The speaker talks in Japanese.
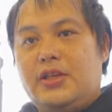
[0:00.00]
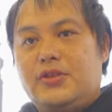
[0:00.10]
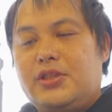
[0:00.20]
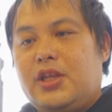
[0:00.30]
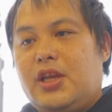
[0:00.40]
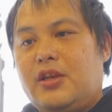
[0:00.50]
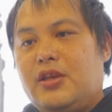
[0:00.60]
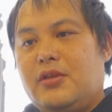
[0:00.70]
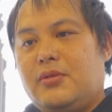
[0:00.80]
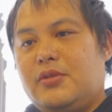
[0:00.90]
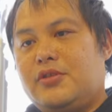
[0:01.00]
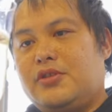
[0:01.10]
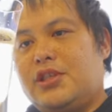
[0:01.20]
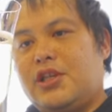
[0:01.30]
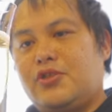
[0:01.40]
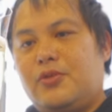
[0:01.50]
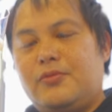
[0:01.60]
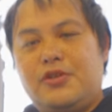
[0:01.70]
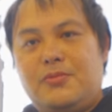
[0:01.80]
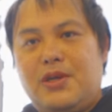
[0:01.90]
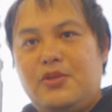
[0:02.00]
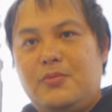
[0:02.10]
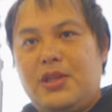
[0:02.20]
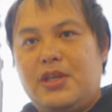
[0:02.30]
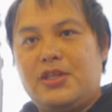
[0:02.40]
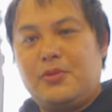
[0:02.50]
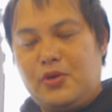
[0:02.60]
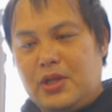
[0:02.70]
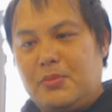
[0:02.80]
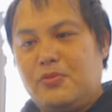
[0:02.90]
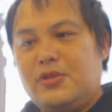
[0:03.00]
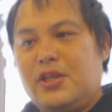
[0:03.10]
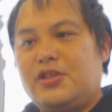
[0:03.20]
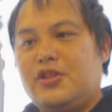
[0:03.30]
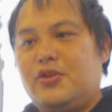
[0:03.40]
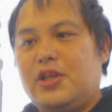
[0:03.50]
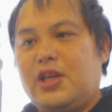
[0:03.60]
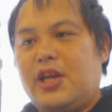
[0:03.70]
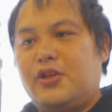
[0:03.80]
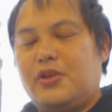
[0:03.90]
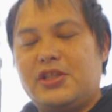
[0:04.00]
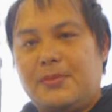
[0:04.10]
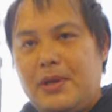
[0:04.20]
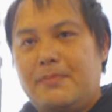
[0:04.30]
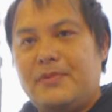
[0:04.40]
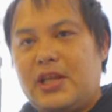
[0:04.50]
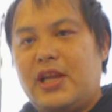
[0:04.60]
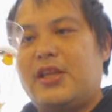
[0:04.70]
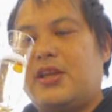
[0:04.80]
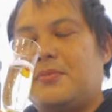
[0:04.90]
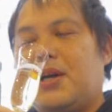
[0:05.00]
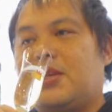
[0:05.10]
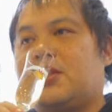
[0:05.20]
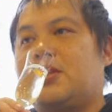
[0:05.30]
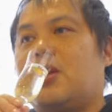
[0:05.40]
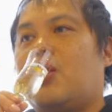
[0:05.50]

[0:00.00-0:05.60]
そしてね駐車場車に止めてきて今日はねもう運転する予定ないのでシャンパンをいただいていきます